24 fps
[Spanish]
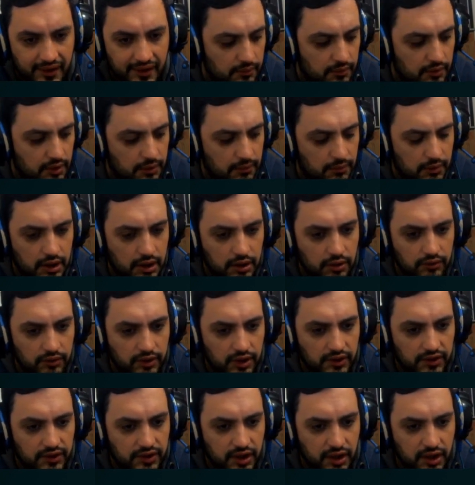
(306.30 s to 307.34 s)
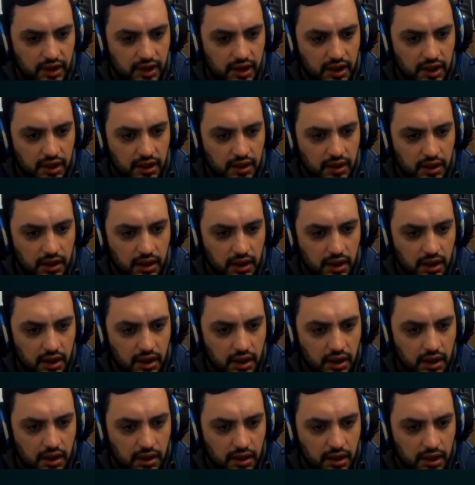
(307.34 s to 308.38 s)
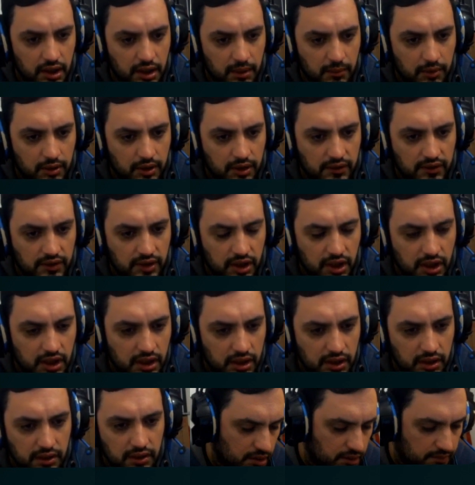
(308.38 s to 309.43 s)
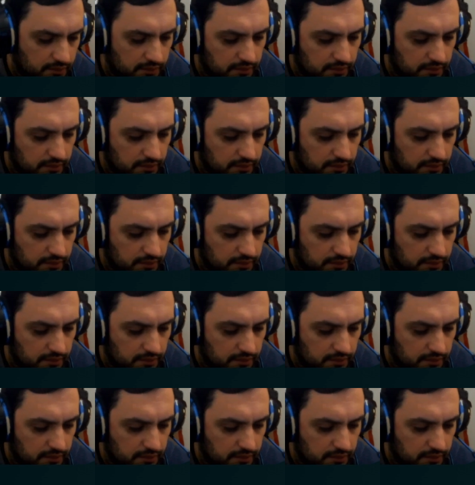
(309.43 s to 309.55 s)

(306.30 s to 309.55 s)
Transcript: Ponemos la contraseña. Le damos que sí.